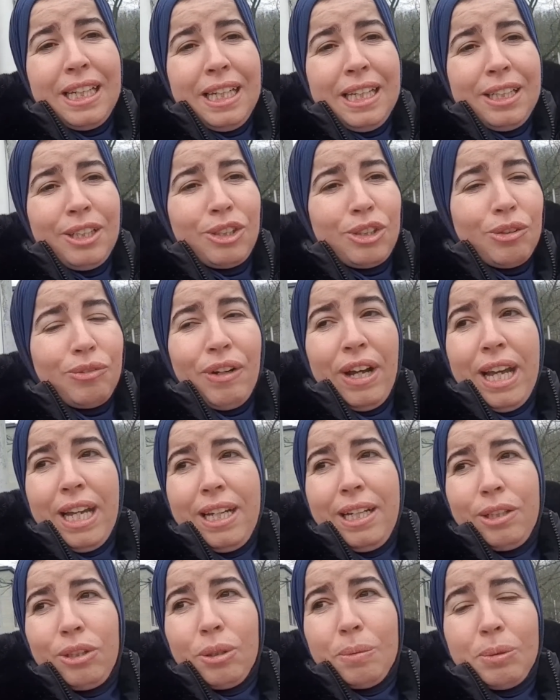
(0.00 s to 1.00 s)
يشوف
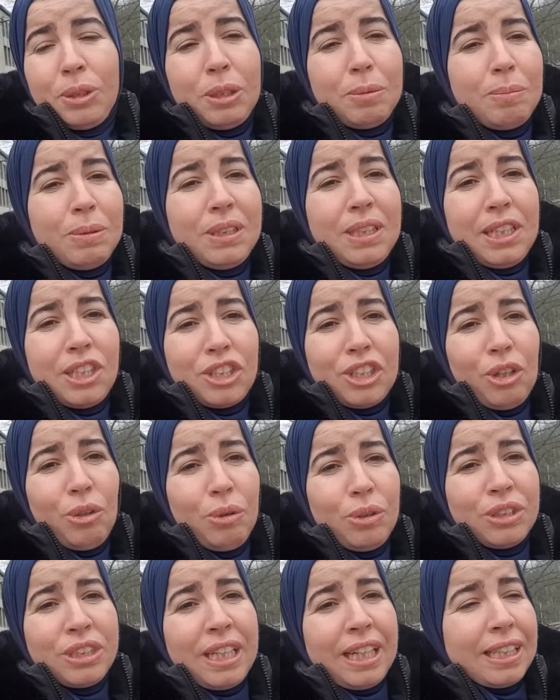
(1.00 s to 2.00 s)
عائلته يمشي يبدل الجو
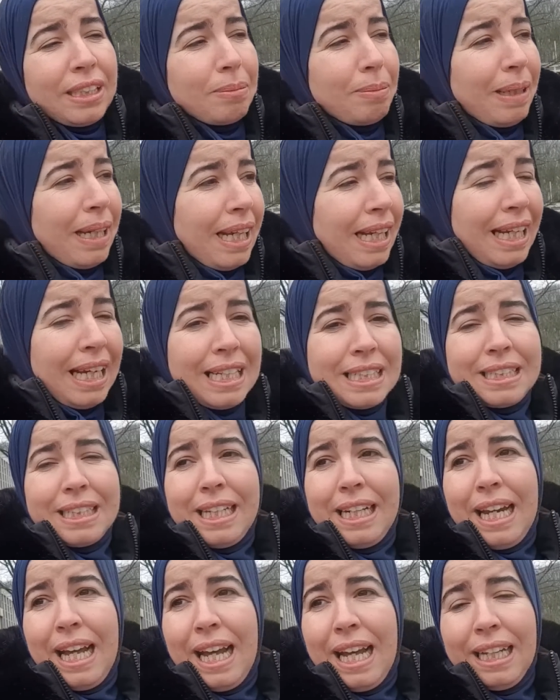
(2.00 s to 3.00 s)
انت كتبقى جالس
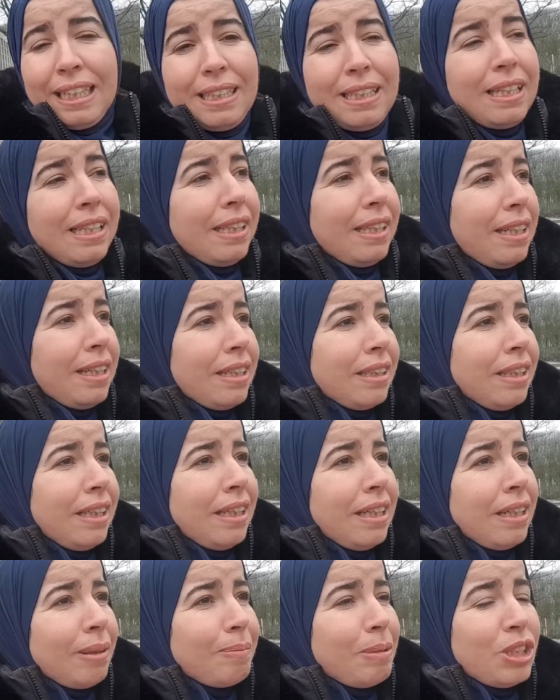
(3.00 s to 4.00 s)
هنا حاضر
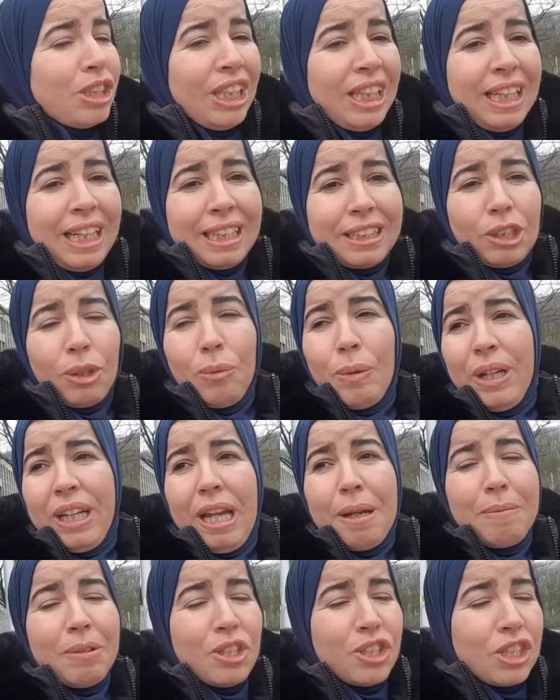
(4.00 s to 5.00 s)
بلجيكا كتخوى
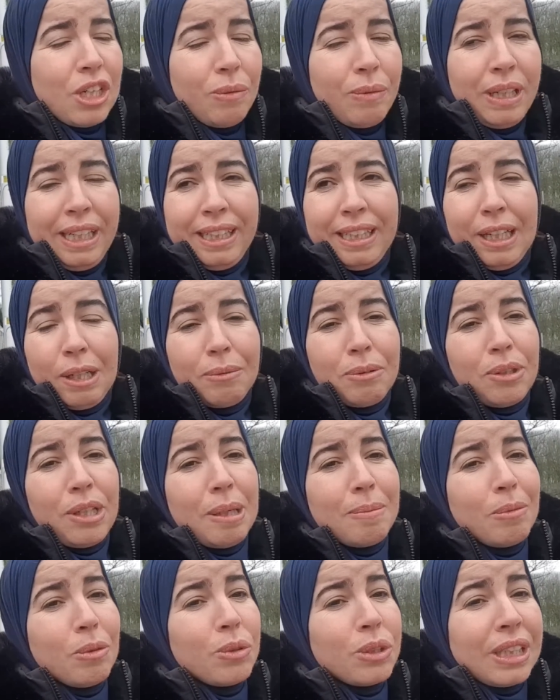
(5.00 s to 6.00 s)
كامل الشوارع كيخوى
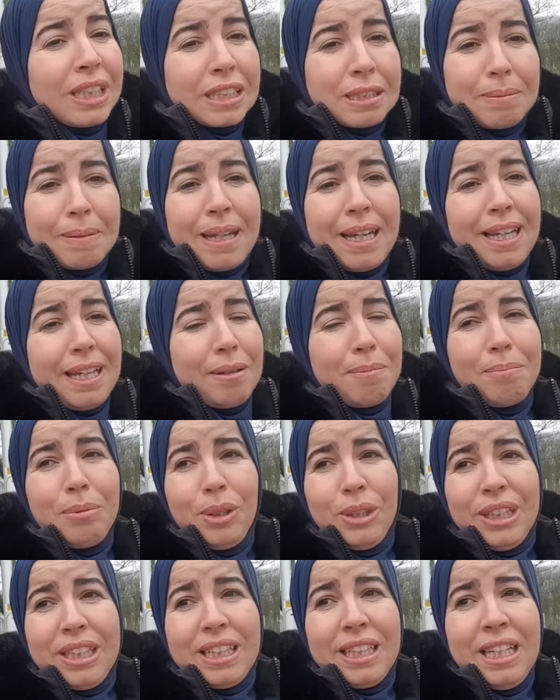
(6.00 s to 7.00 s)
كامل وانت كتبقى غير
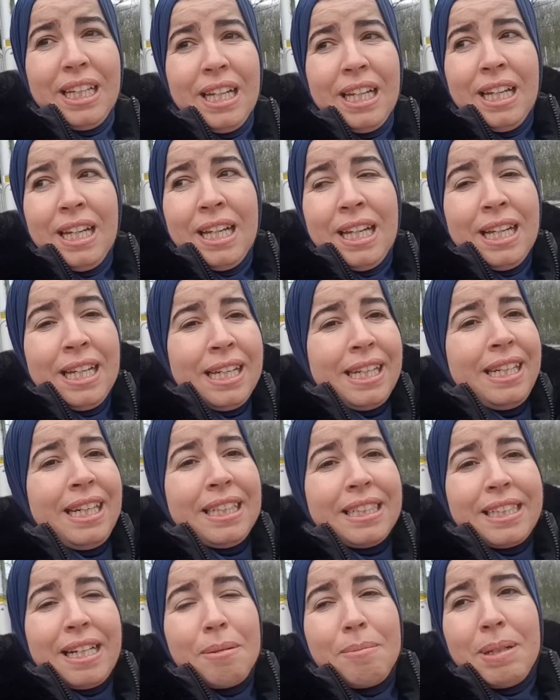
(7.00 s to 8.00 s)
بوحدك
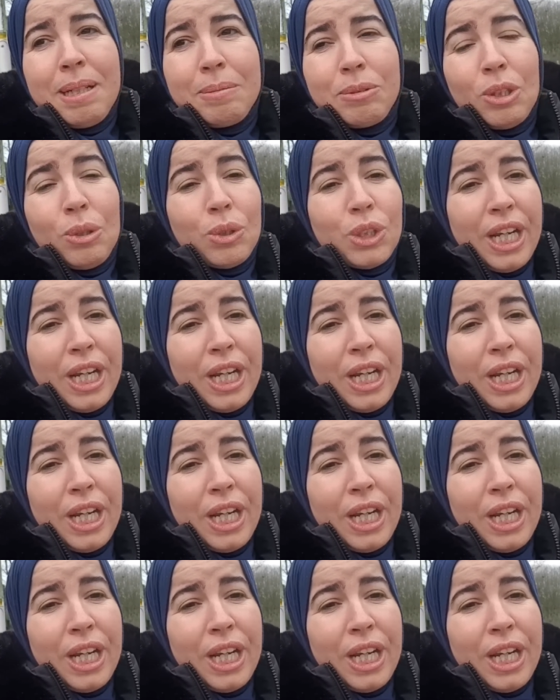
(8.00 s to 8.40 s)
الناس لما مشاوش